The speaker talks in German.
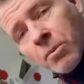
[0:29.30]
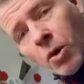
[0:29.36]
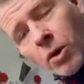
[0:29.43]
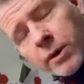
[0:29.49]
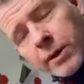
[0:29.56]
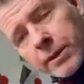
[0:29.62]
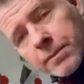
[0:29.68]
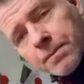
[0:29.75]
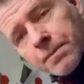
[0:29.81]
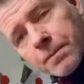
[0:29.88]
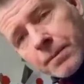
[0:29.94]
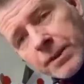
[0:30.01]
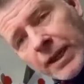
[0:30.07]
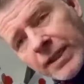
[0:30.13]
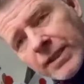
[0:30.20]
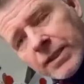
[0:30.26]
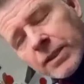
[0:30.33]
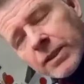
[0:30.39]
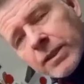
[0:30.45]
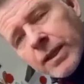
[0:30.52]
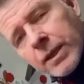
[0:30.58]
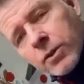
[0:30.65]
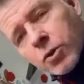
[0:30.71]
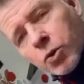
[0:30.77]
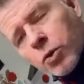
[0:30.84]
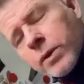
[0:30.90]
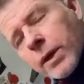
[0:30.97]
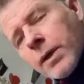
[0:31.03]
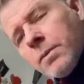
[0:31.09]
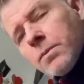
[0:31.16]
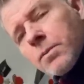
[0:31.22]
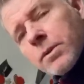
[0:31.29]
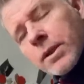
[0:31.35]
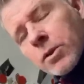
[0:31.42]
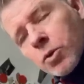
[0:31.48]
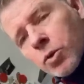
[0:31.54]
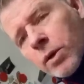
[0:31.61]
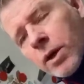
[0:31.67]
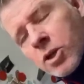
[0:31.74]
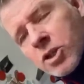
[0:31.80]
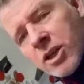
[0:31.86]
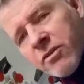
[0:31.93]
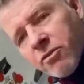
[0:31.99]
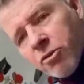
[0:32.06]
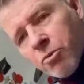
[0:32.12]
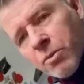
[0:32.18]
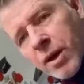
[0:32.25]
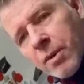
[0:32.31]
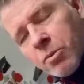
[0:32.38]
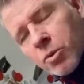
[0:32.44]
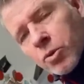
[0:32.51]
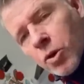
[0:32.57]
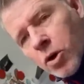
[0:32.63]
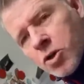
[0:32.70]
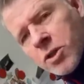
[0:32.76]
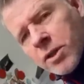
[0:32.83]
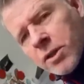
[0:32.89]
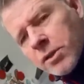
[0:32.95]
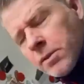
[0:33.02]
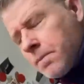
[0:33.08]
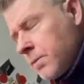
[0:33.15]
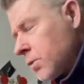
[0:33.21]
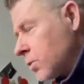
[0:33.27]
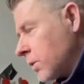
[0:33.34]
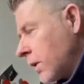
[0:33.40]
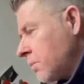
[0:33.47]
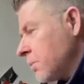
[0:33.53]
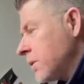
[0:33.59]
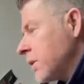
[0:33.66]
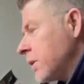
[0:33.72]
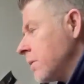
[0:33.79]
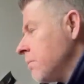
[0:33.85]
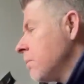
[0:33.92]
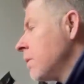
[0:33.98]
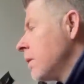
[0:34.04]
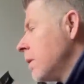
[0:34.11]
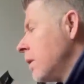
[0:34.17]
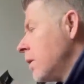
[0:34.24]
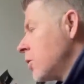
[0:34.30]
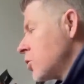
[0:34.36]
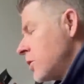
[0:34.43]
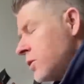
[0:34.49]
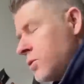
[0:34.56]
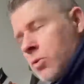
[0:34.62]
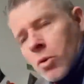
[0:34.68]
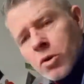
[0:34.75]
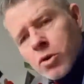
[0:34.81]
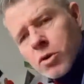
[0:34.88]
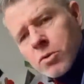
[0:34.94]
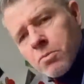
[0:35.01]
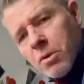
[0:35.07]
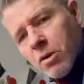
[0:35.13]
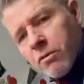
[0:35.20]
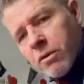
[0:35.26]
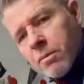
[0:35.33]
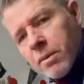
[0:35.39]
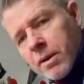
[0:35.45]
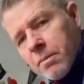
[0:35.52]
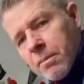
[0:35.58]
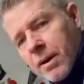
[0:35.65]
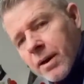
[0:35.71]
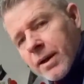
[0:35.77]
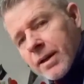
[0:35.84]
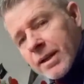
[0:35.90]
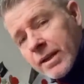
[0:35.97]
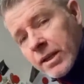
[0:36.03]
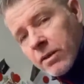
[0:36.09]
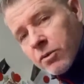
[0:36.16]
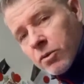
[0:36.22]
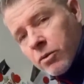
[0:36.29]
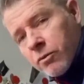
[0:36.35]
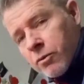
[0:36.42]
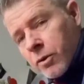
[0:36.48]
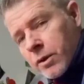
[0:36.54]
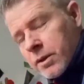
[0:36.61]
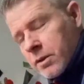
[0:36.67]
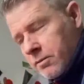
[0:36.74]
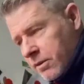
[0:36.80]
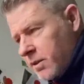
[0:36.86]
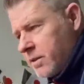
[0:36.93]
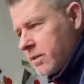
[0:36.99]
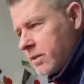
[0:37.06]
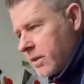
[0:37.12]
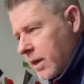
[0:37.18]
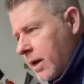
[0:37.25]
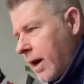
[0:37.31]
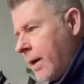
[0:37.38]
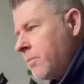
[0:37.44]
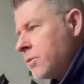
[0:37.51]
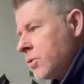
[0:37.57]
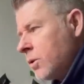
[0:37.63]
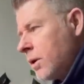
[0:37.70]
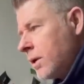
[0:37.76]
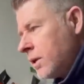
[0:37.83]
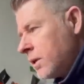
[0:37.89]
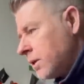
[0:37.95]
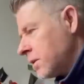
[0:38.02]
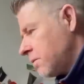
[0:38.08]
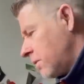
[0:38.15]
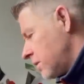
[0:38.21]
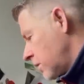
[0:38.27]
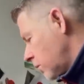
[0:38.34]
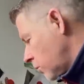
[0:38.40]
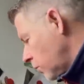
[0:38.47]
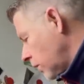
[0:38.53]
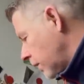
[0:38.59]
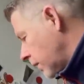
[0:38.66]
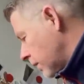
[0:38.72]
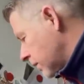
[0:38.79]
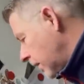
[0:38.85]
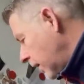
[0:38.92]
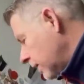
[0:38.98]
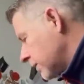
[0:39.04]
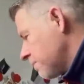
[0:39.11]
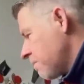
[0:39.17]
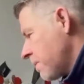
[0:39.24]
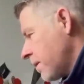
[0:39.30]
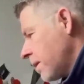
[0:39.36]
Morgen, das ist Herr Krüger und Herr Krüger ist Chef vom NABU Deutschland und hat mit dem Schleswig-Holsteinischen Bauernverband mal ein Interview geführt. Ich finde es sehr abenteuerlich, was Herr Krüger hier sagt.